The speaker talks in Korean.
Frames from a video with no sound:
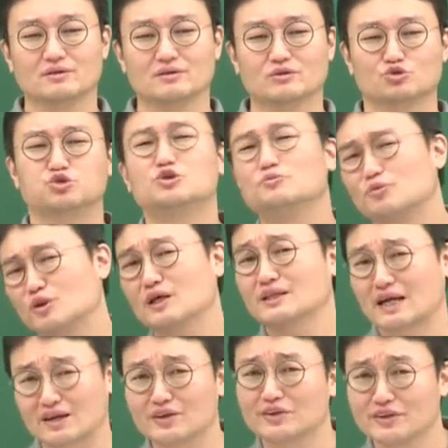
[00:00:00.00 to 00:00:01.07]
9급보단
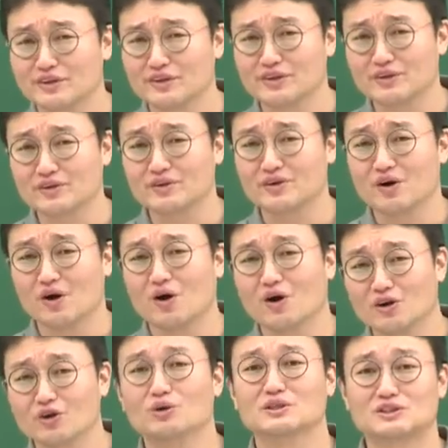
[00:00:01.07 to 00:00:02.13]
당연히
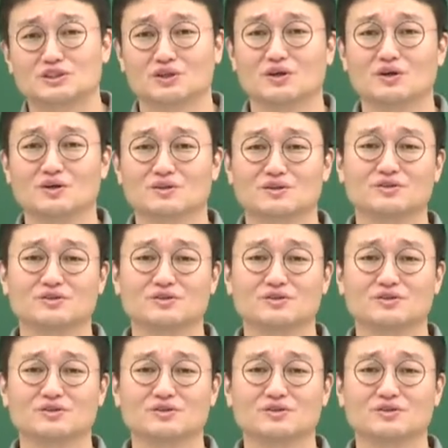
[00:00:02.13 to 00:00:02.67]
어려웠죠.